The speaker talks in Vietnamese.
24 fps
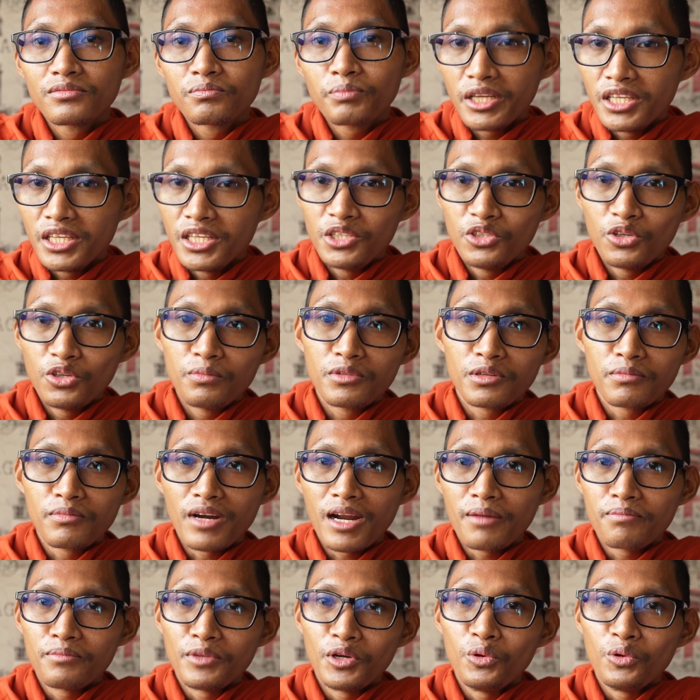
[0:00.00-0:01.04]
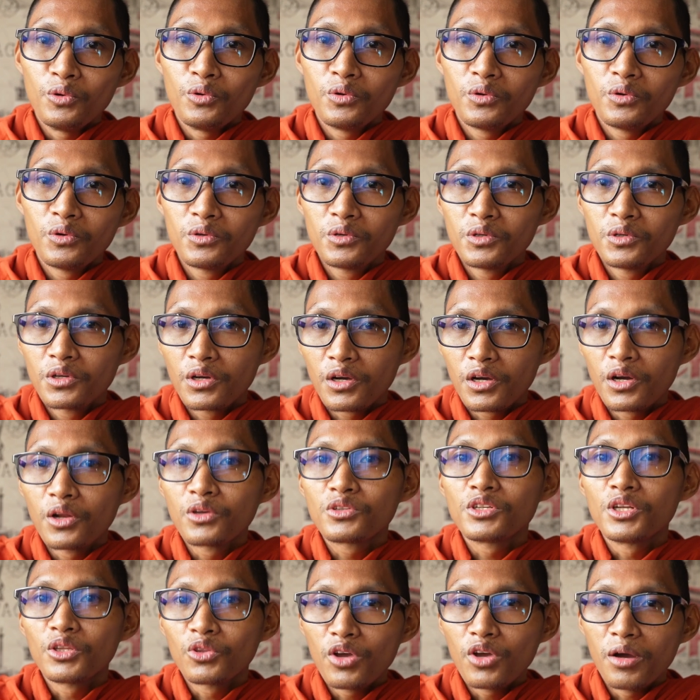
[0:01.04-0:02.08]
bên nhị dụng làm rạp mà đục. Còn ông
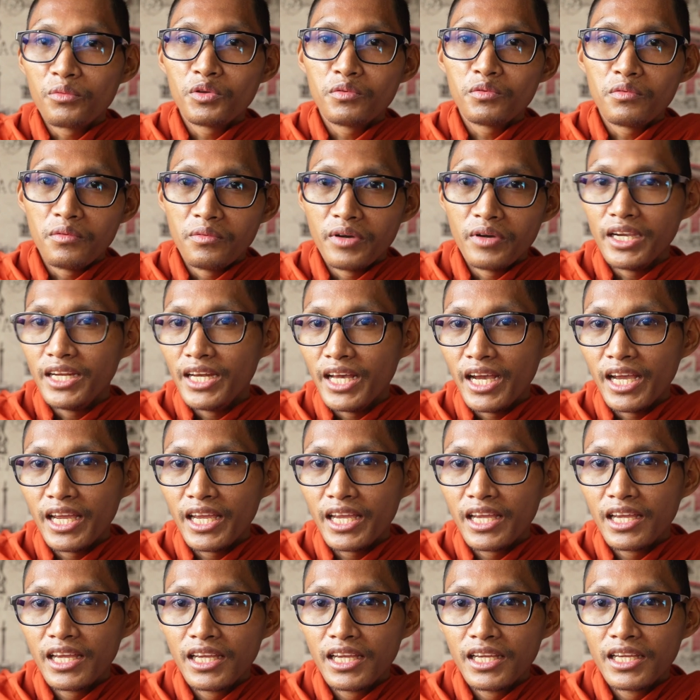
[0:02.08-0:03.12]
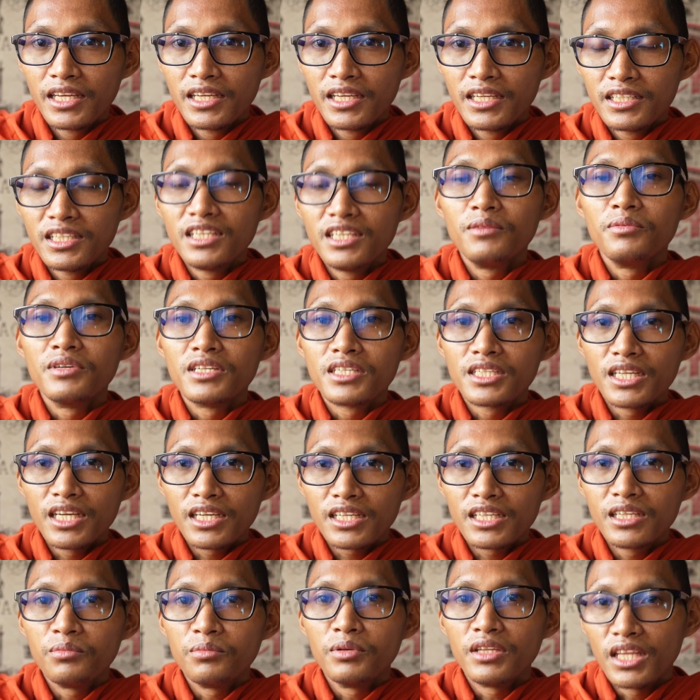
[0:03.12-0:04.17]
tốt như vậy đấy. Chỉ vật sẽ
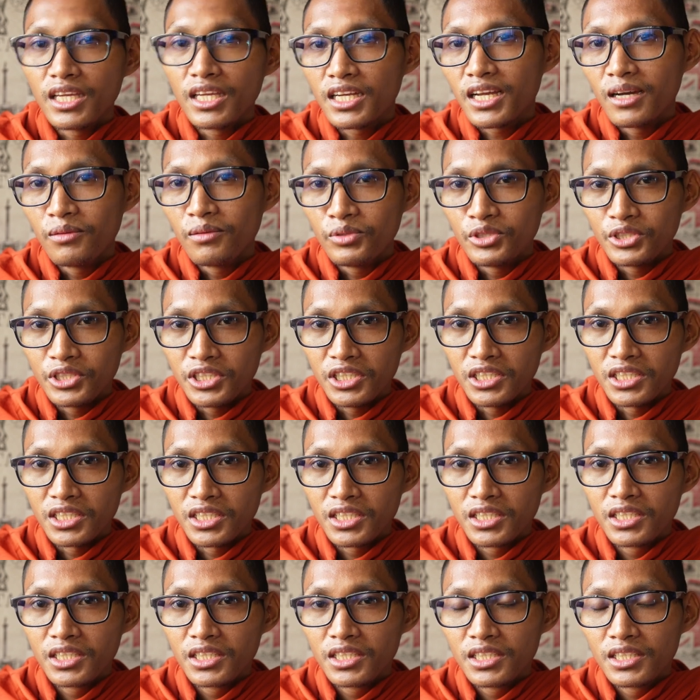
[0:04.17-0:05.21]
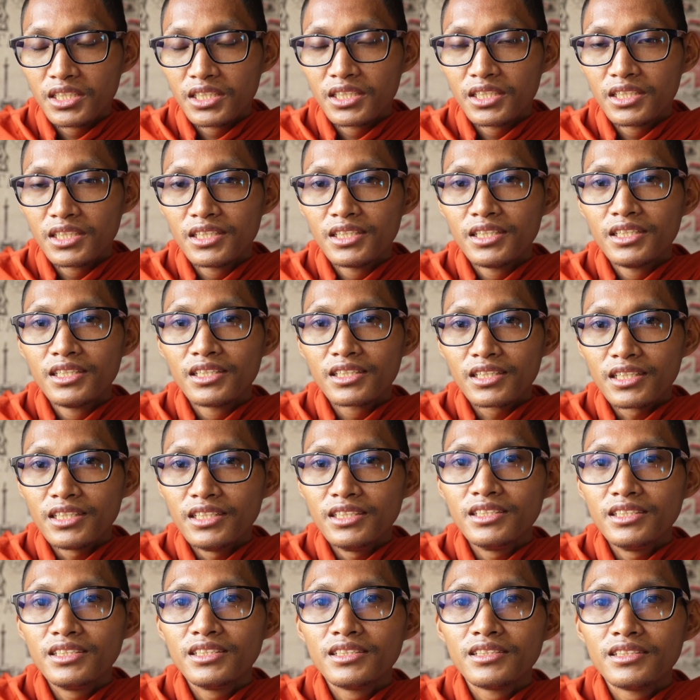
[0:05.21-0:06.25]
cứ bởi tế Campuchia.
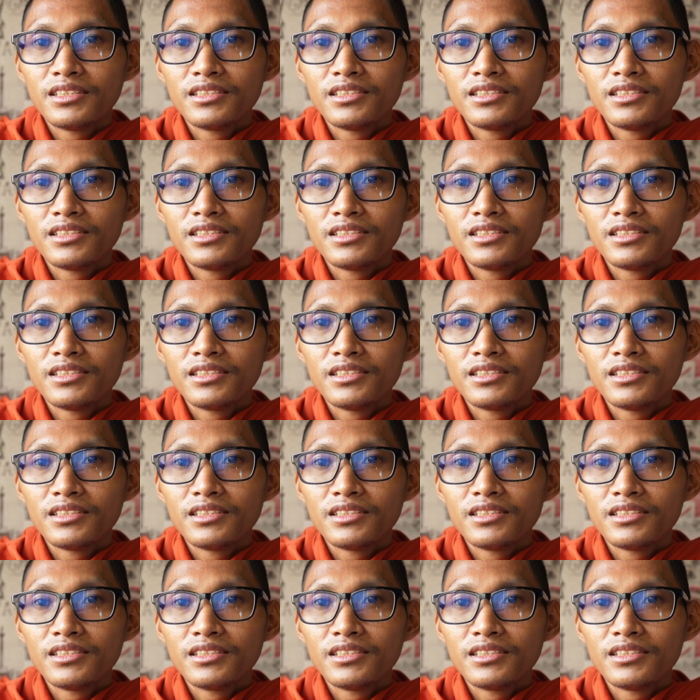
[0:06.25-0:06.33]
Cứ